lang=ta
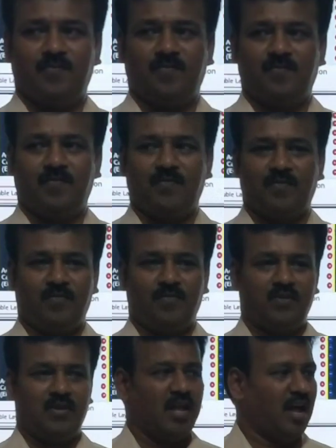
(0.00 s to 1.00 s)
வந்து போரஸ்
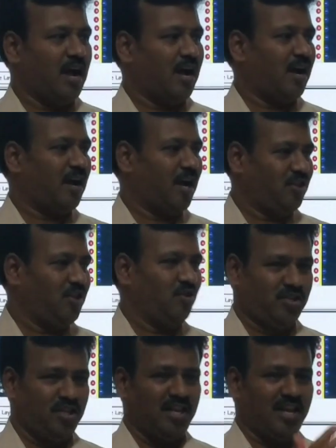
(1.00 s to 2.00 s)
கார்பன்
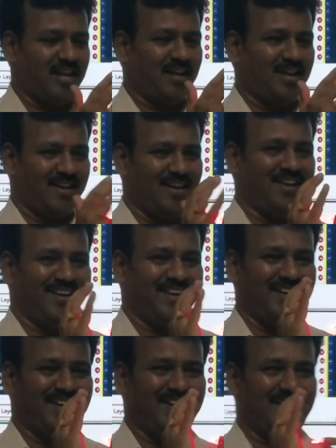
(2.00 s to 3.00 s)
அந்த
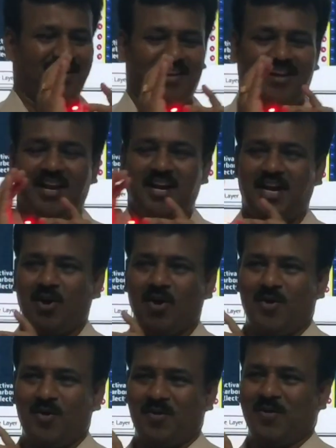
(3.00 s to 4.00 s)
கார்பனில் வந்து வி ஆர்
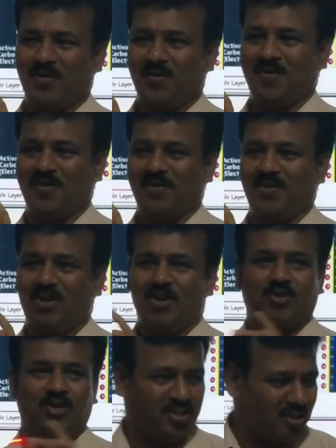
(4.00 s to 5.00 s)
கிரியேட்டிங் மைக்ரோபோஸ்
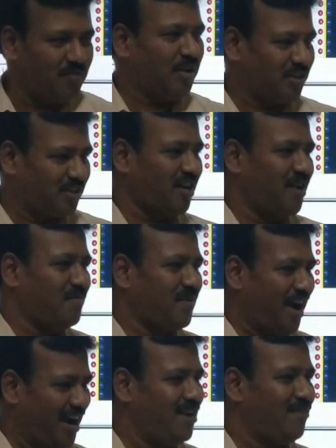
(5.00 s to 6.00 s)
அந்த மைக்ரோபோஸ் ஏன்
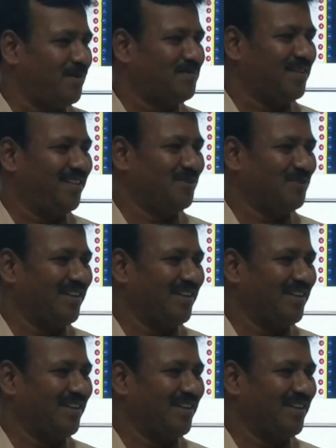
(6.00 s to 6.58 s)
க்ரியேட் பண்ணுறோன்னா